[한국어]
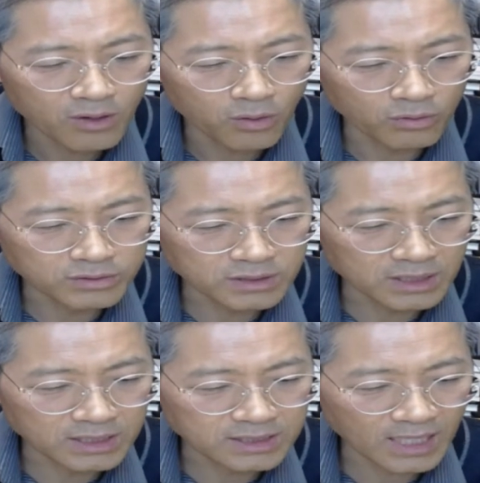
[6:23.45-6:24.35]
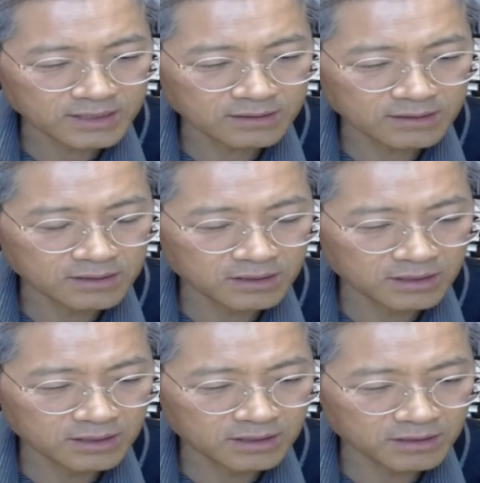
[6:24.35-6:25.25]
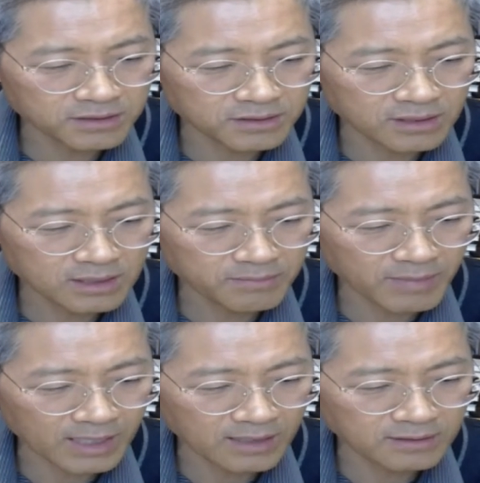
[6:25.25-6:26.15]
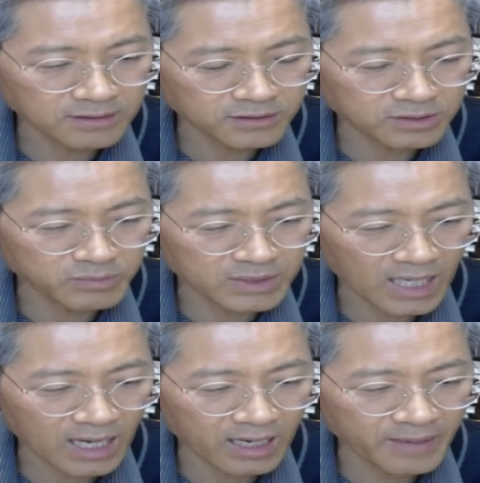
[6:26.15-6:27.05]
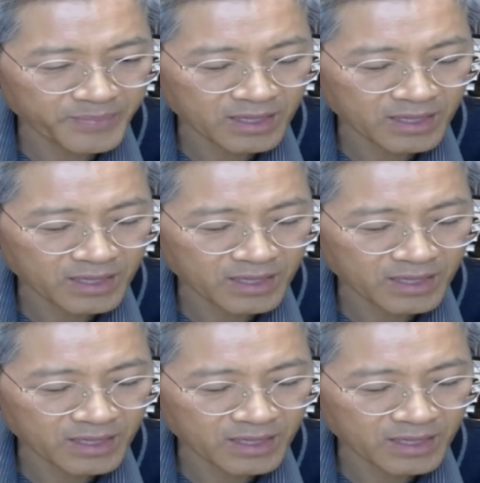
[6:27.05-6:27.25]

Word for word: 온전히 자신을 드리는 것을 말하는 것입니다.